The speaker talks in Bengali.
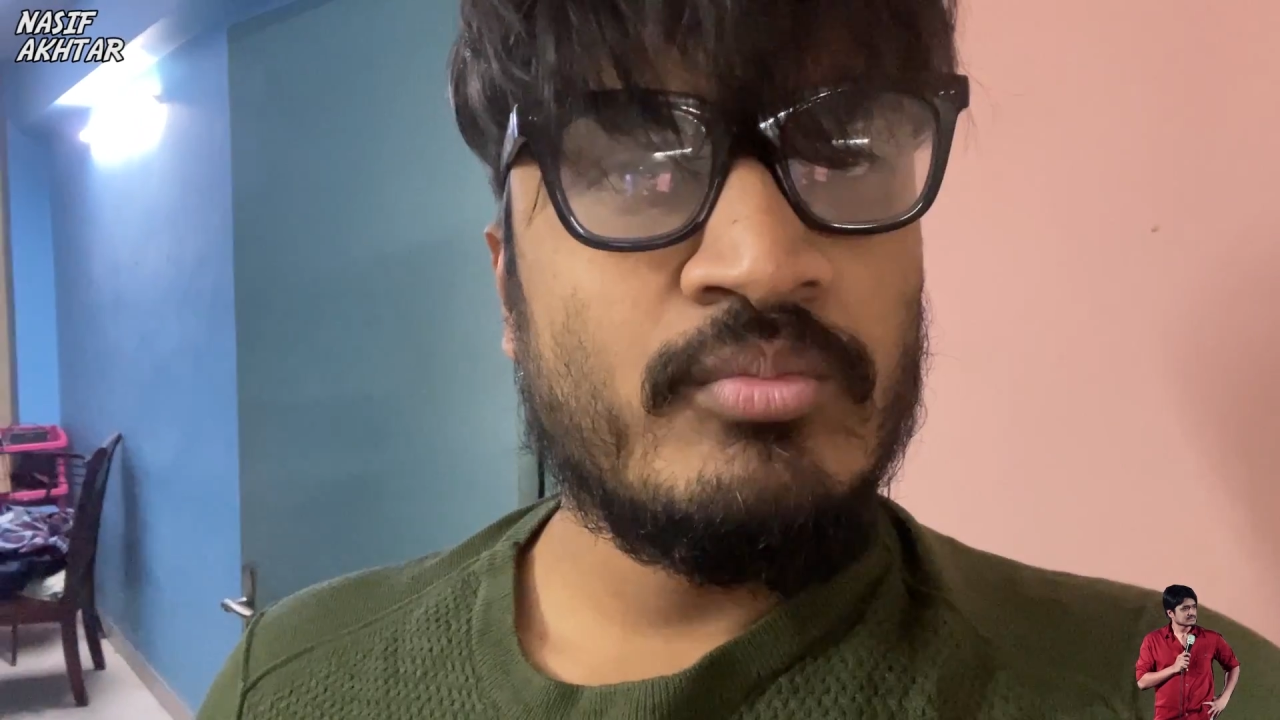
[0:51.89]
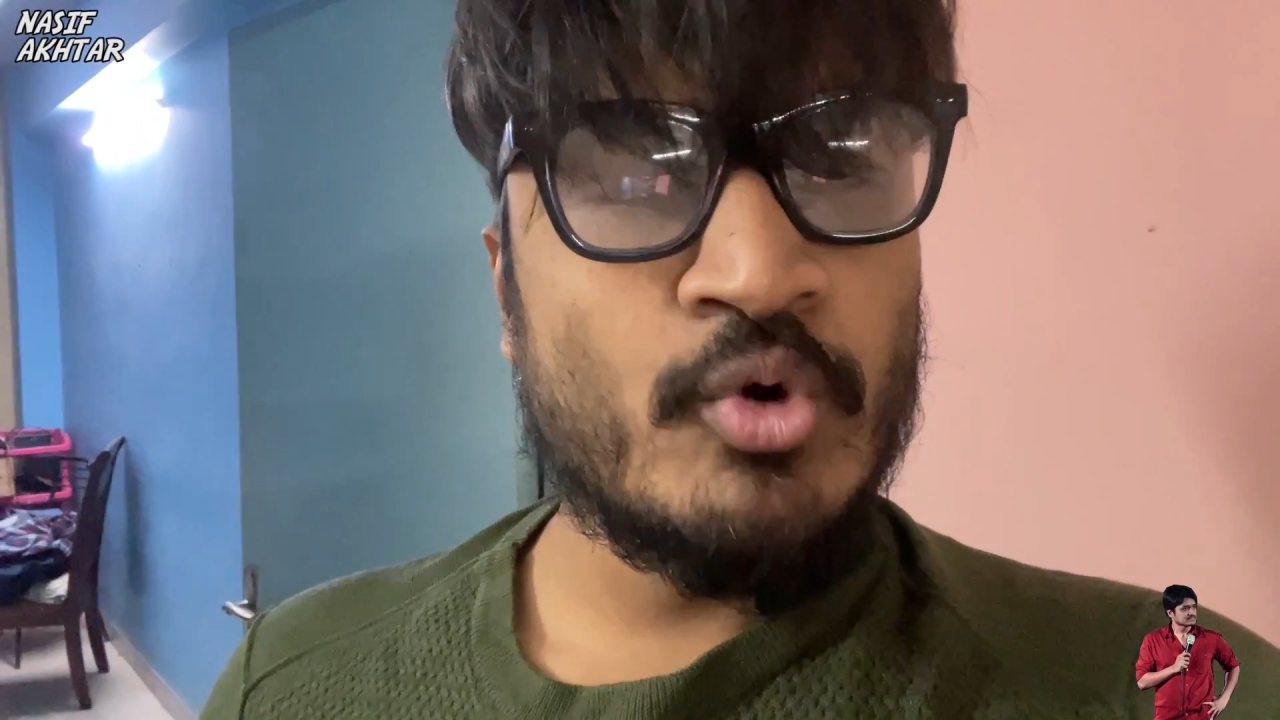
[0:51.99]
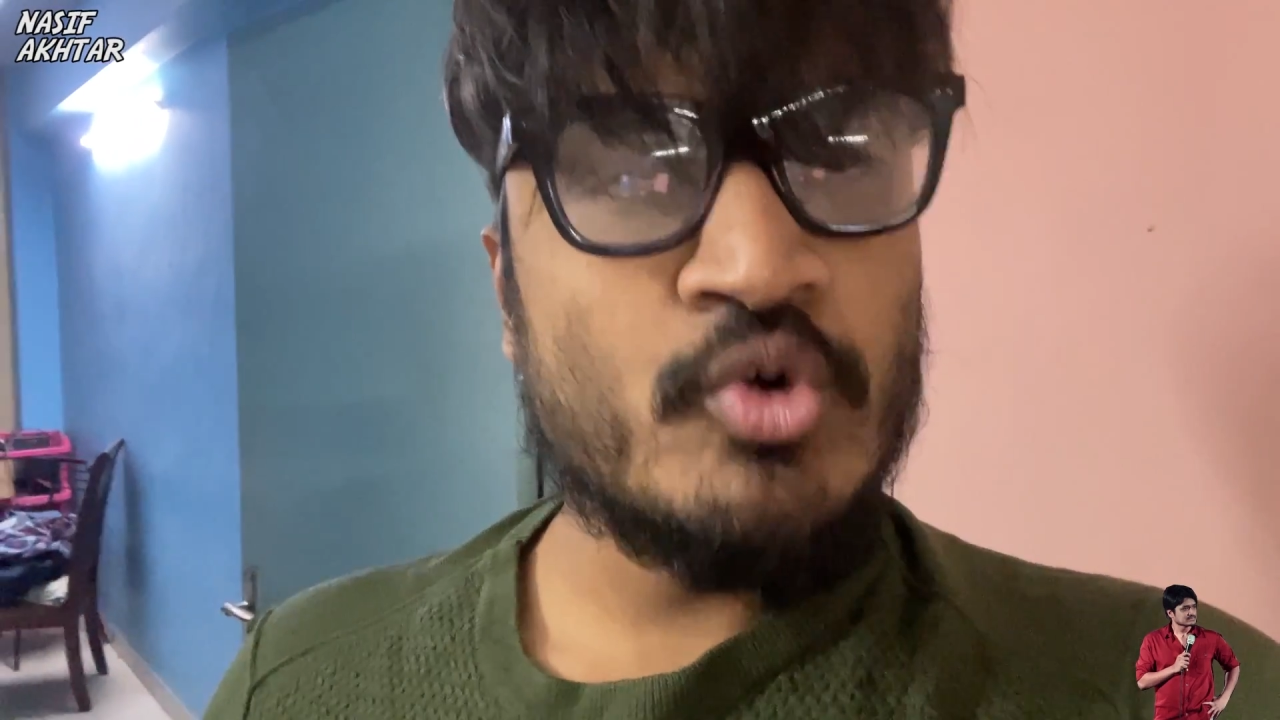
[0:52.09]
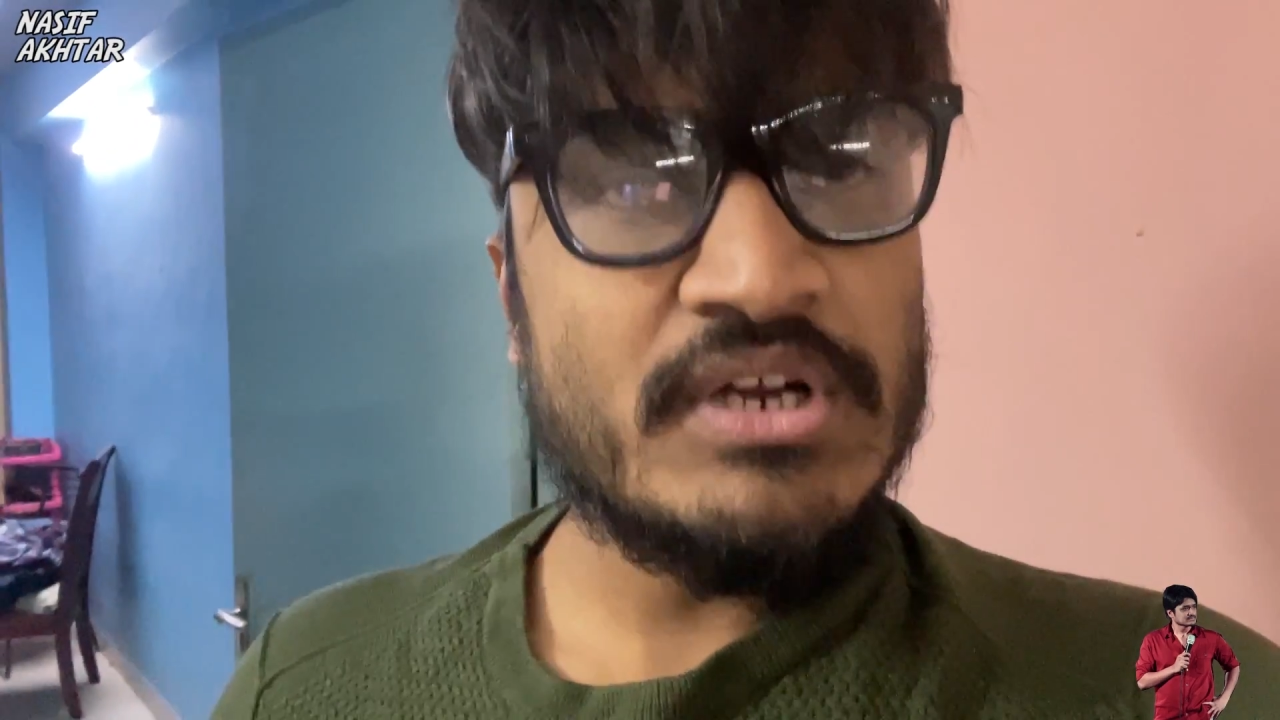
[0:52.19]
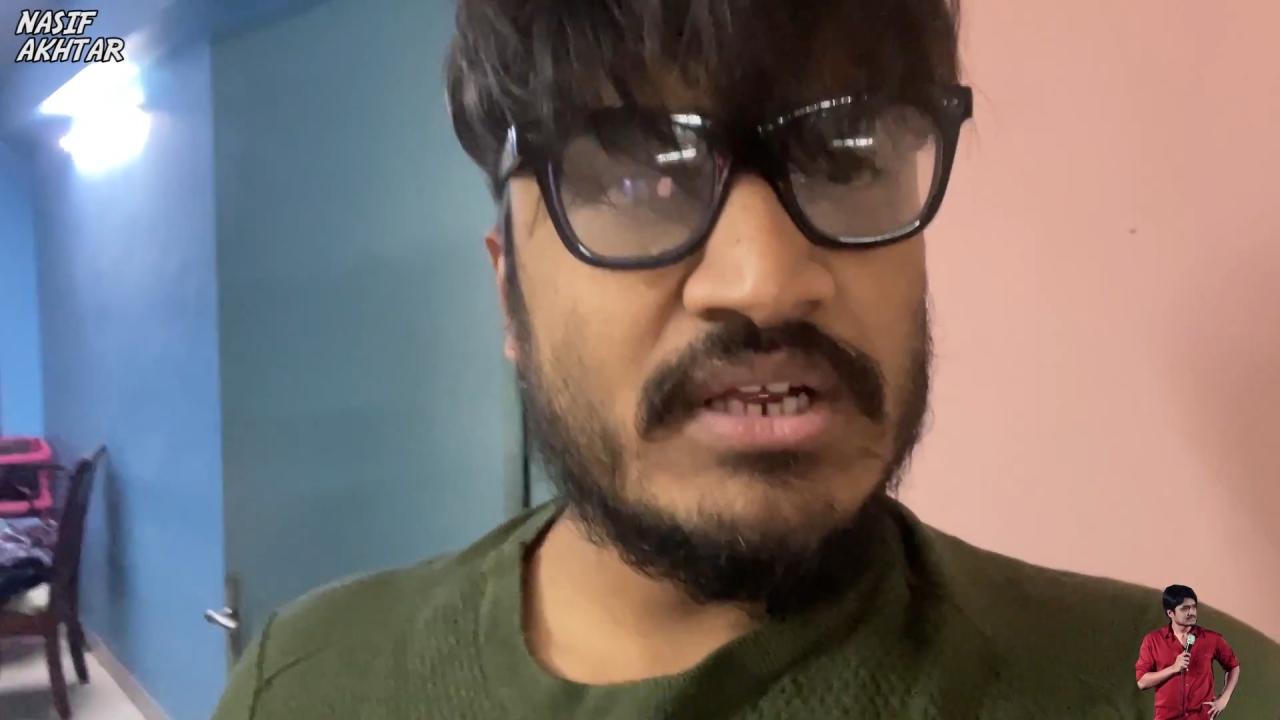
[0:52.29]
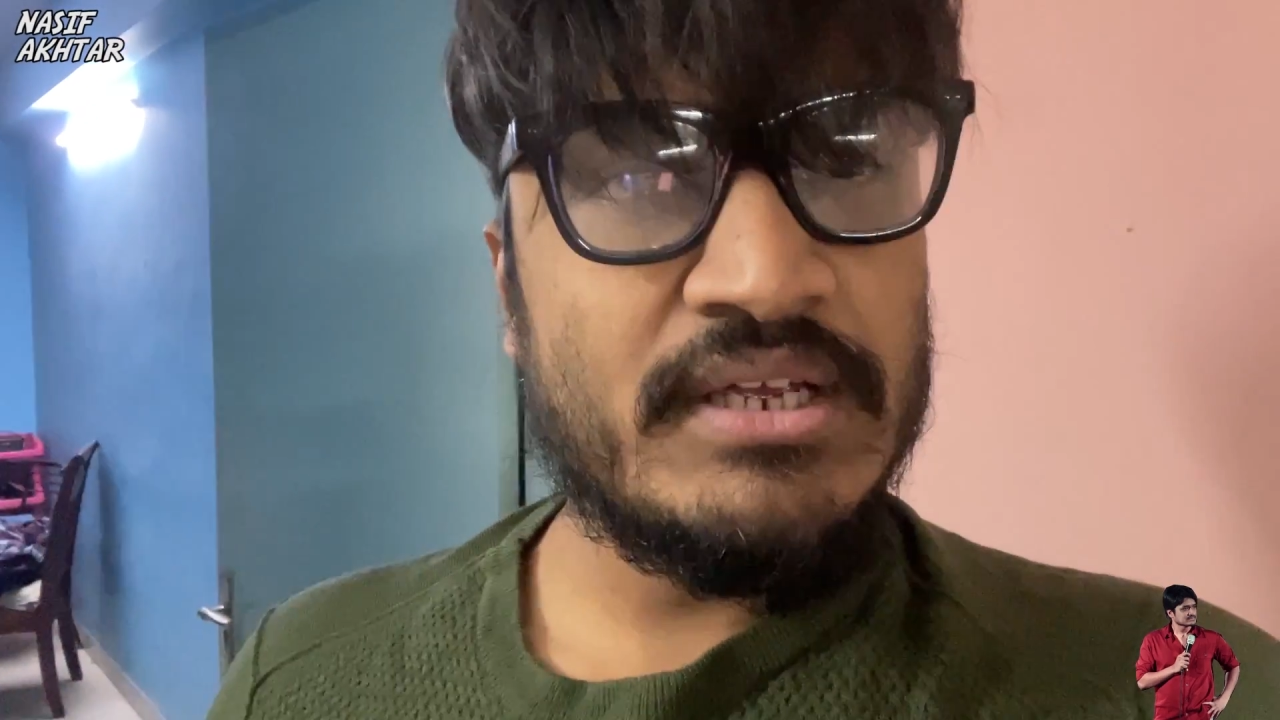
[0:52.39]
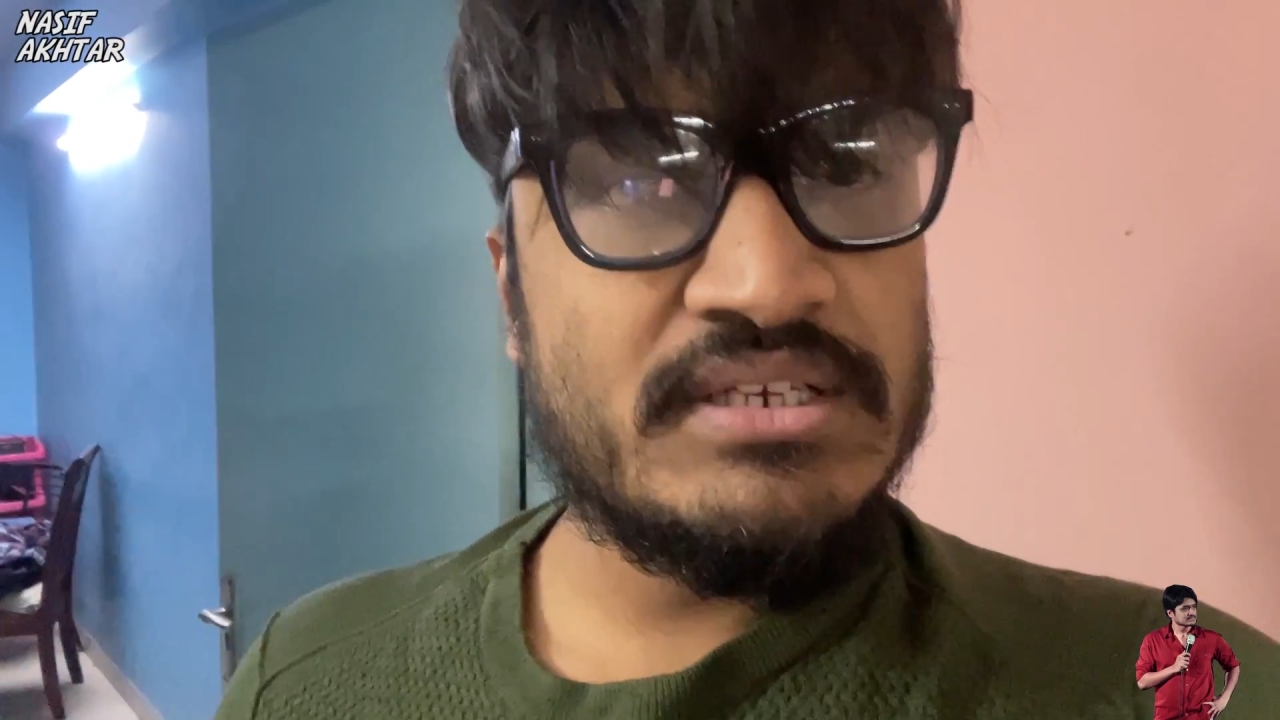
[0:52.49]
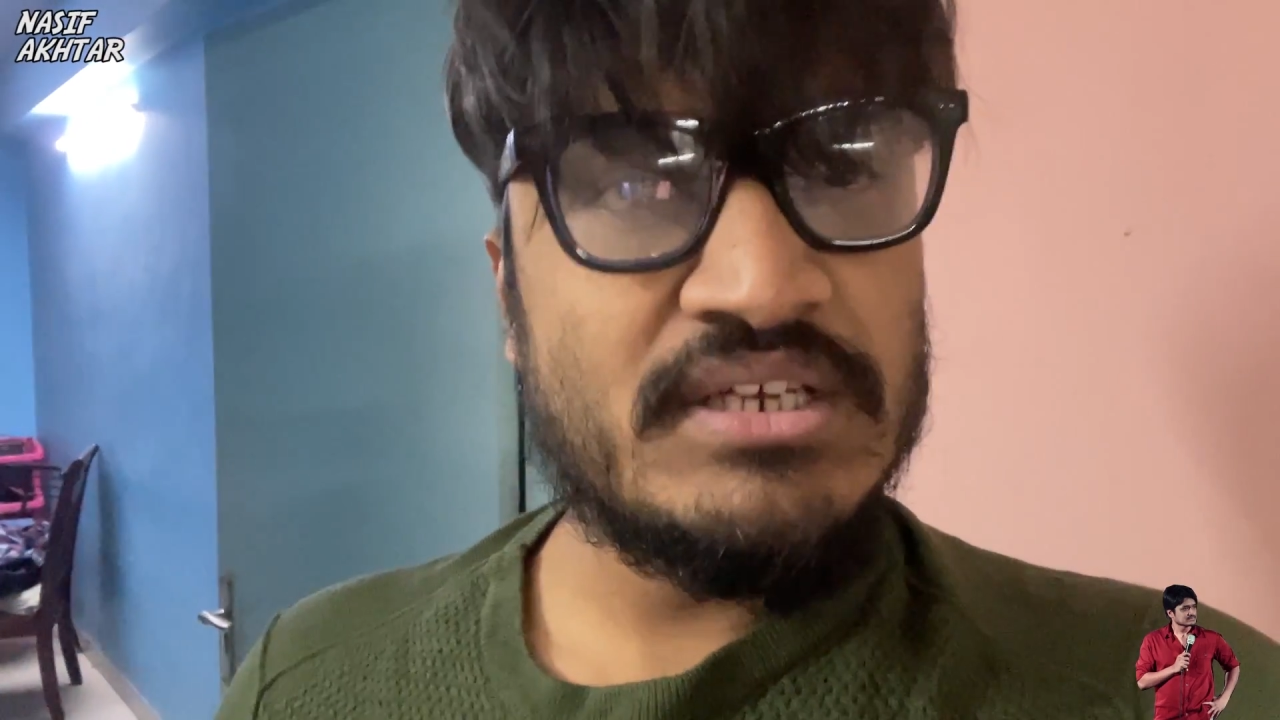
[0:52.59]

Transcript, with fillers: ব্রোটা কি